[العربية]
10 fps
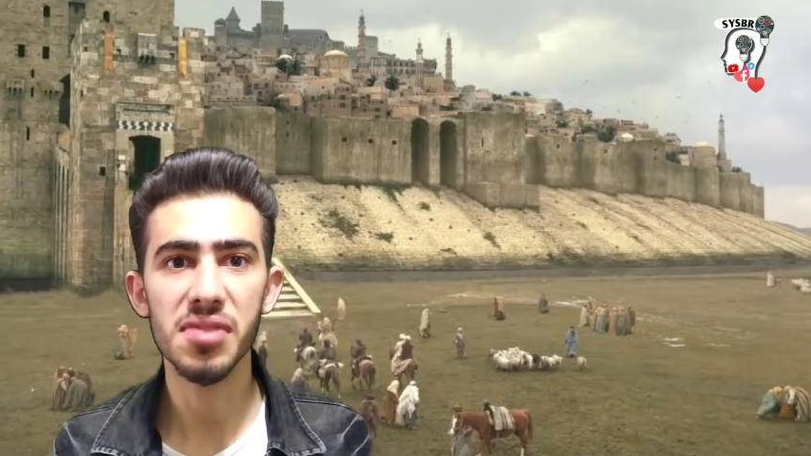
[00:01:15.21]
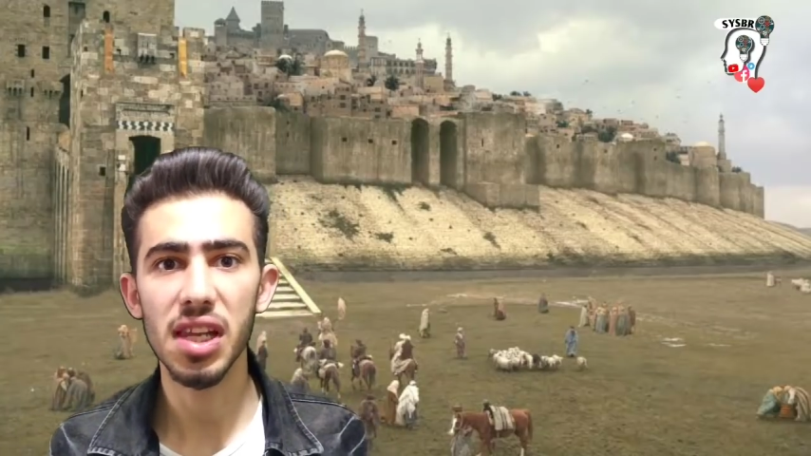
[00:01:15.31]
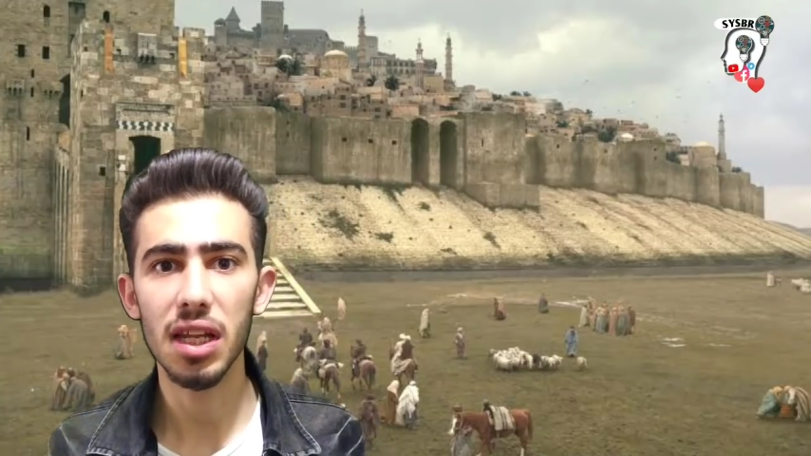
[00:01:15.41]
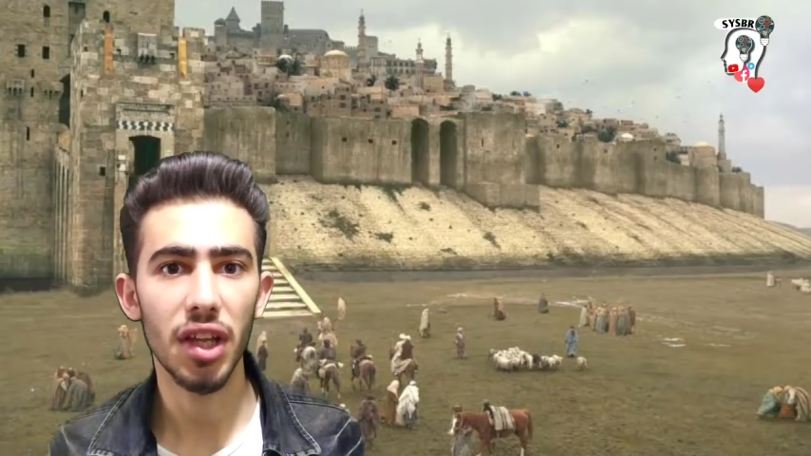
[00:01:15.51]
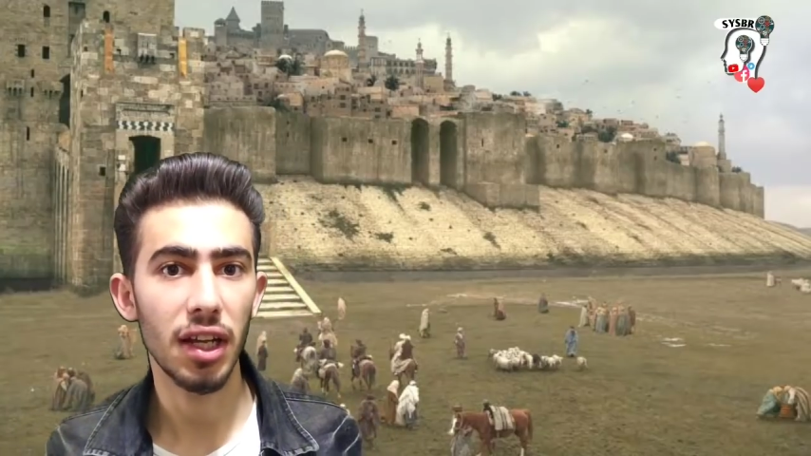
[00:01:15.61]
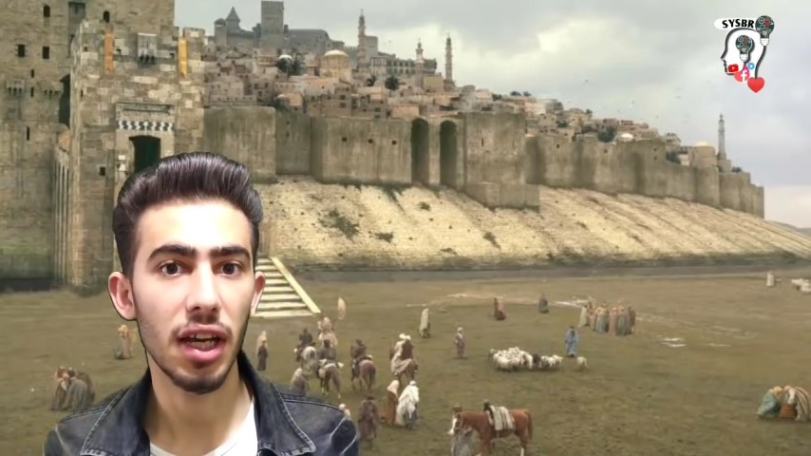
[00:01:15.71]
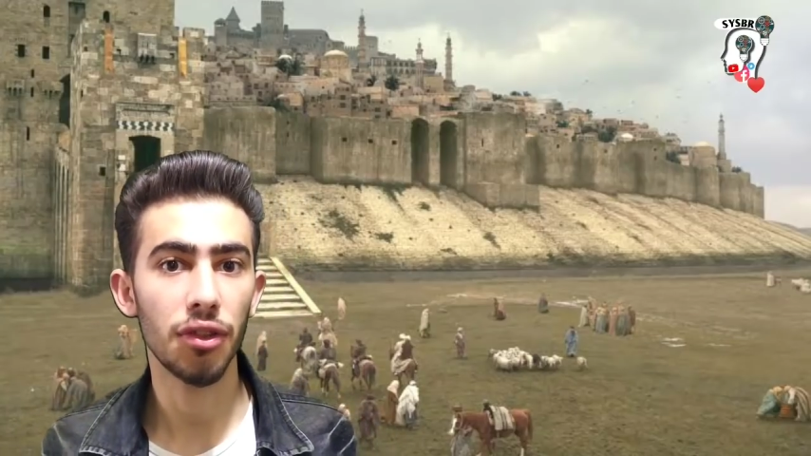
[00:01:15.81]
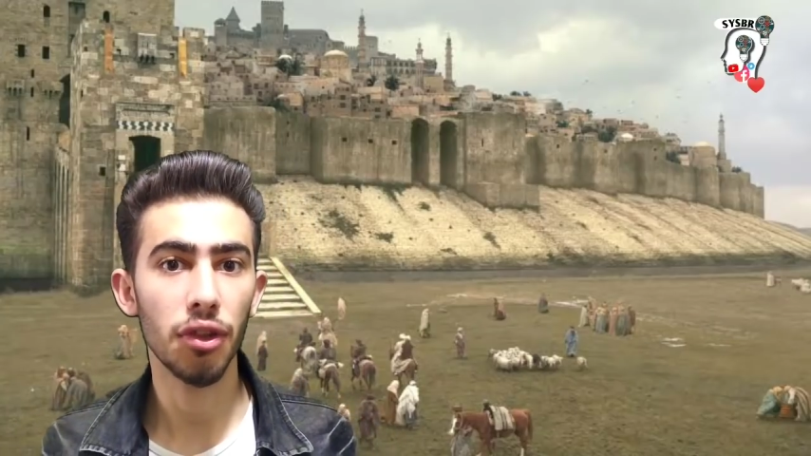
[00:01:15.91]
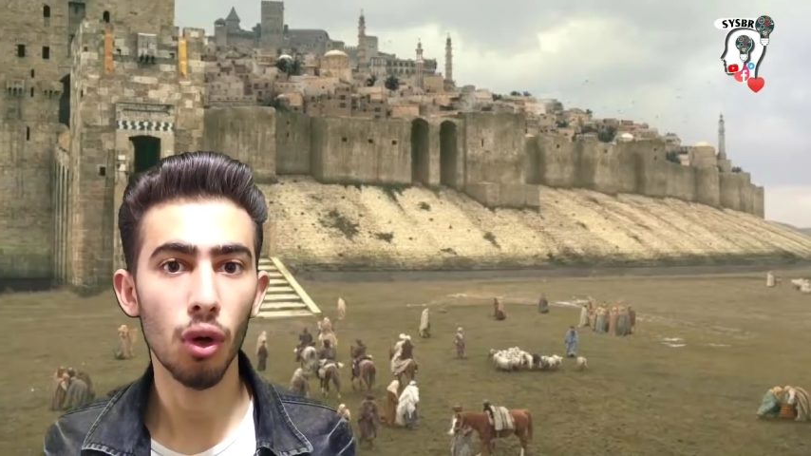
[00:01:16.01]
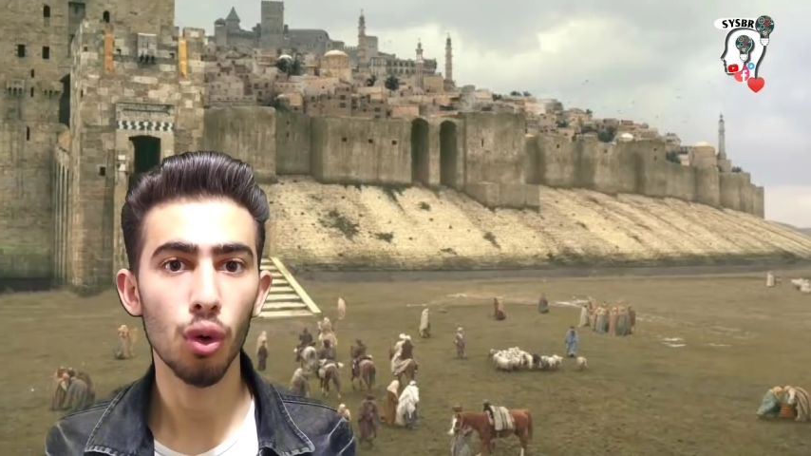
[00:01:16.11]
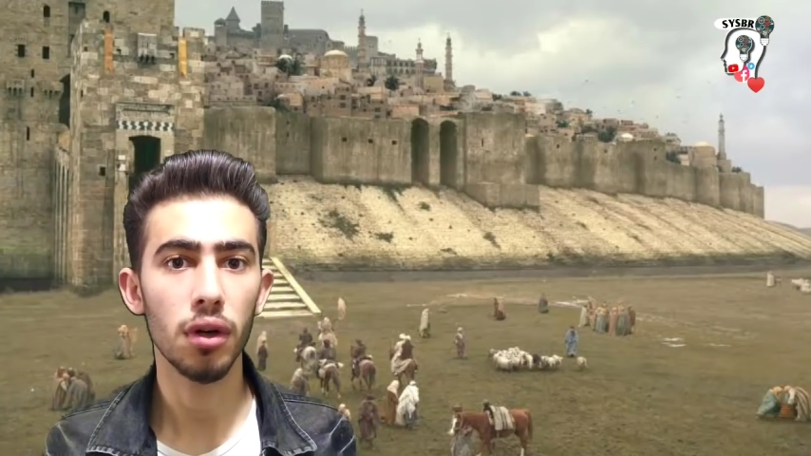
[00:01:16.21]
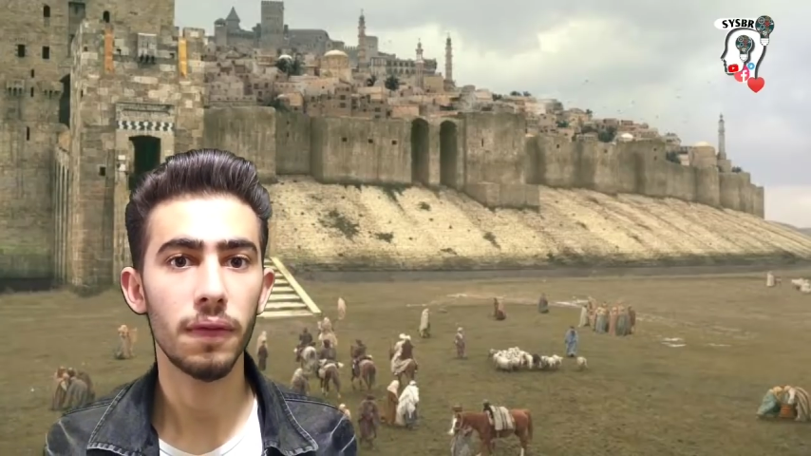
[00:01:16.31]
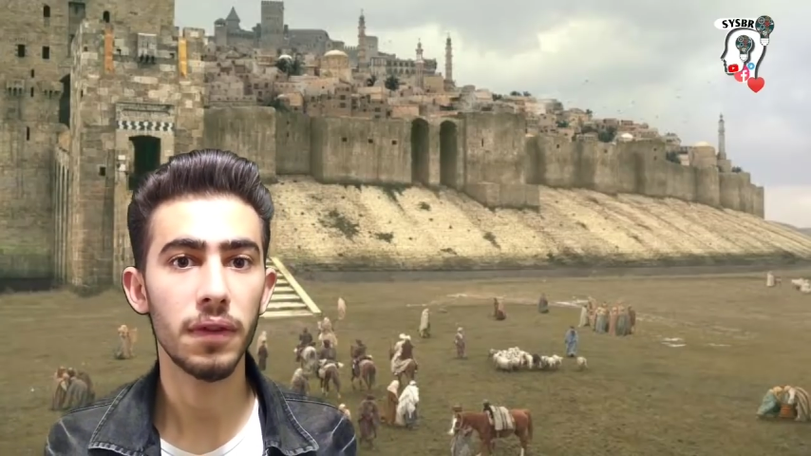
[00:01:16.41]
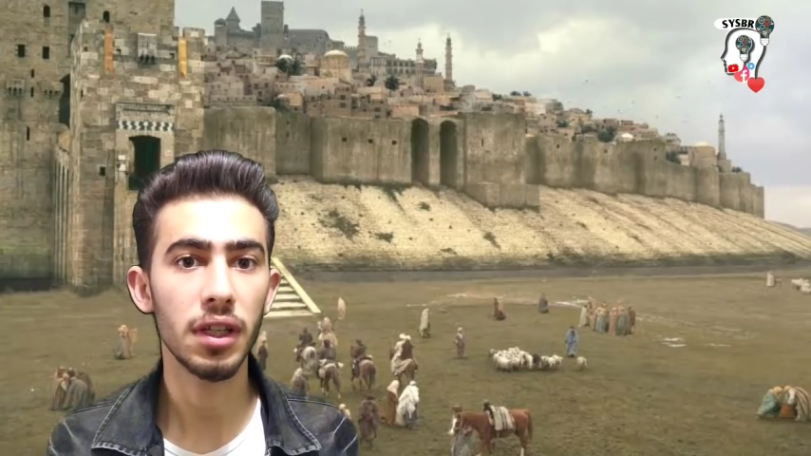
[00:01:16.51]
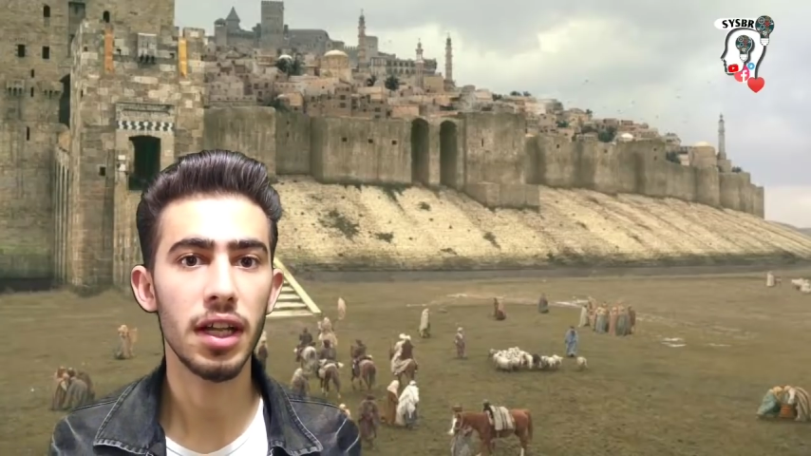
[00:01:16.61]
مسلط عليها الضوء
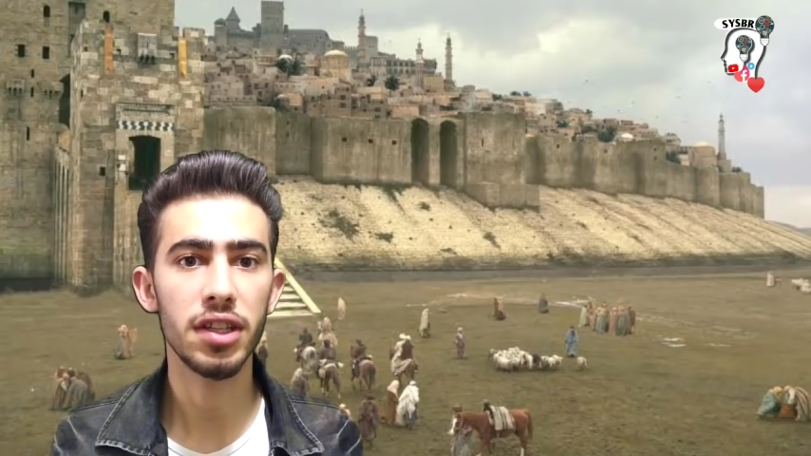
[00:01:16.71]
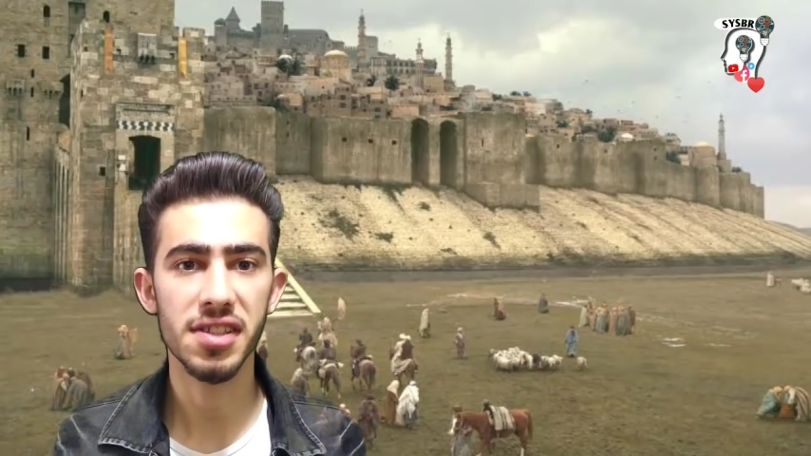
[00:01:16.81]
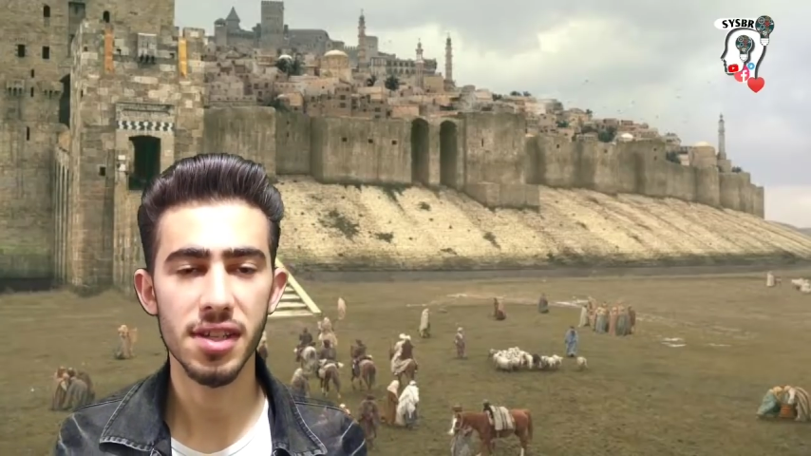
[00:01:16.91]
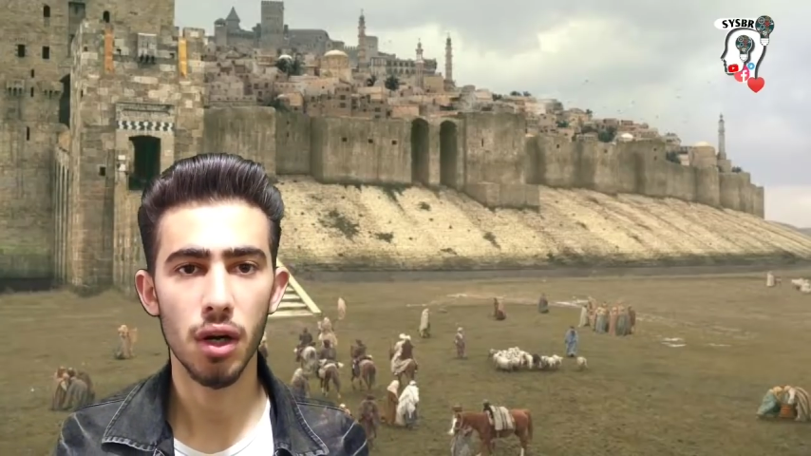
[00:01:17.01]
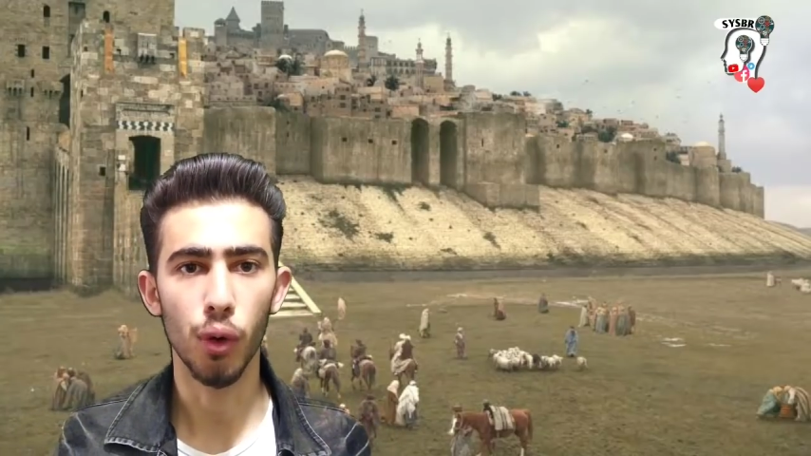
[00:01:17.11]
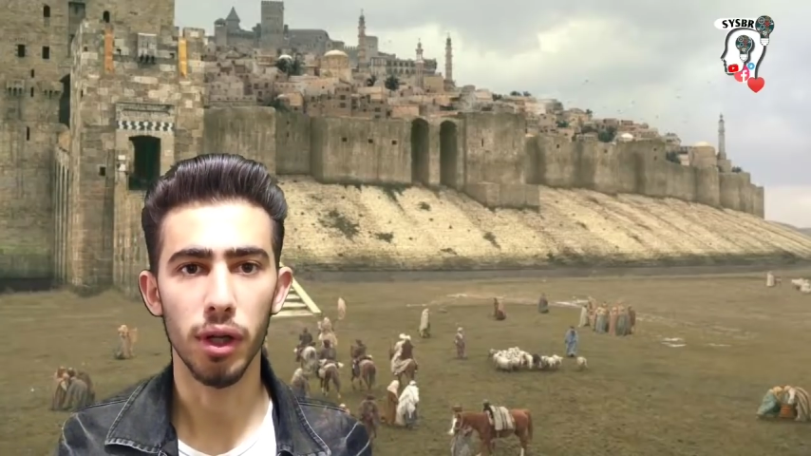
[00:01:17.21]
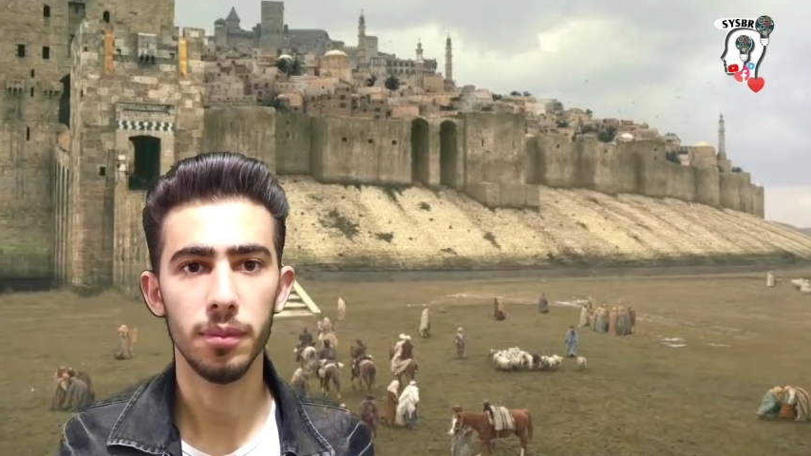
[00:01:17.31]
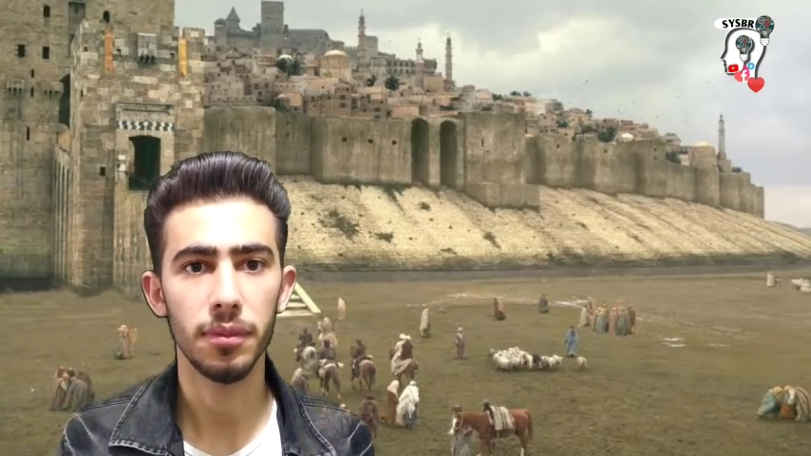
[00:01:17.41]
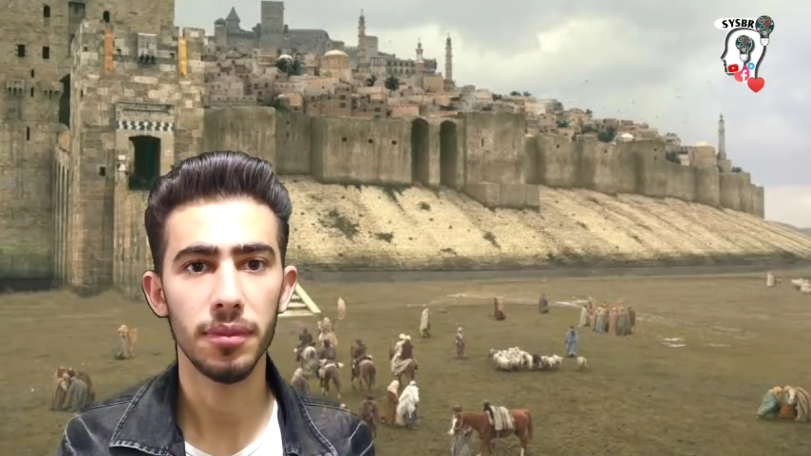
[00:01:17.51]
في الجزء الأول